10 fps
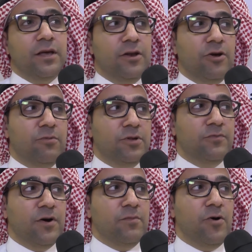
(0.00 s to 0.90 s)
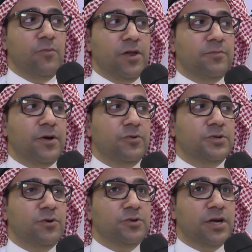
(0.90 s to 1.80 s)
يعني اليوم الاتفاق ما هو معني بانه
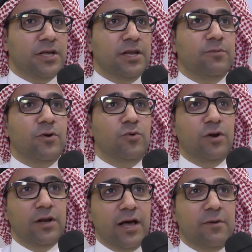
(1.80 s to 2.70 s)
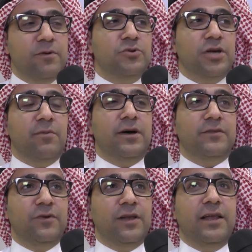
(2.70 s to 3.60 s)
يسوي تكريم لكل لاعبين
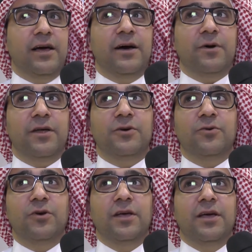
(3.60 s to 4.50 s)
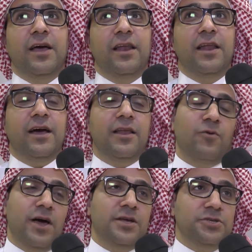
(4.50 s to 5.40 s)
المنتخبات في الالعاب خلينا نقول لقى
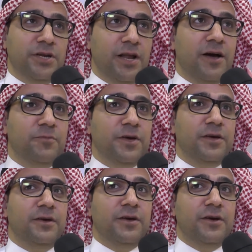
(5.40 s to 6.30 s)
وهج اعلامي